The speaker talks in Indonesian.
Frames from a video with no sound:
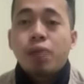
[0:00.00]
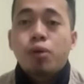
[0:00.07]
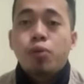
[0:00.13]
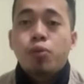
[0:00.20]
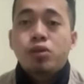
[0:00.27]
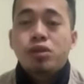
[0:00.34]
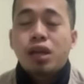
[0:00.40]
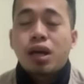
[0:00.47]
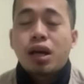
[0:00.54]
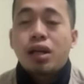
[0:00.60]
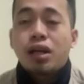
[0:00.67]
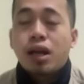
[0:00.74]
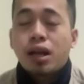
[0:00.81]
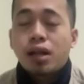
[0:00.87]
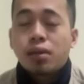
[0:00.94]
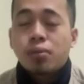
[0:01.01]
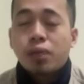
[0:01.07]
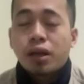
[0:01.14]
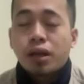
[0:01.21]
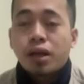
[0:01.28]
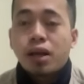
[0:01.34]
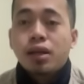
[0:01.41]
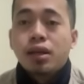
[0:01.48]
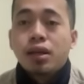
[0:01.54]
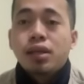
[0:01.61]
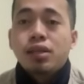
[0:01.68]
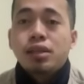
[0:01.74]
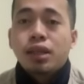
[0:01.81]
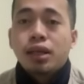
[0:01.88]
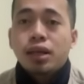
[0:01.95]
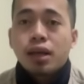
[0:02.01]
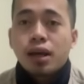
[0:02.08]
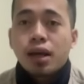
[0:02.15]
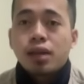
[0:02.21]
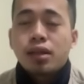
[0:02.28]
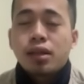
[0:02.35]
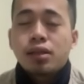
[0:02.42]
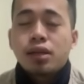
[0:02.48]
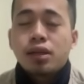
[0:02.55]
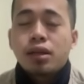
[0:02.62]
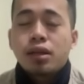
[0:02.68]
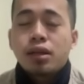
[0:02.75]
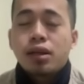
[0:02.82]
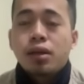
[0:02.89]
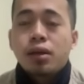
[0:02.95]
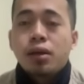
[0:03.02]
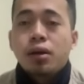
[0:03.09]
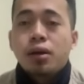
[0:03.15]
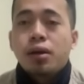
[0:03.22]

maupun serangan darat mereka sehingga terjadi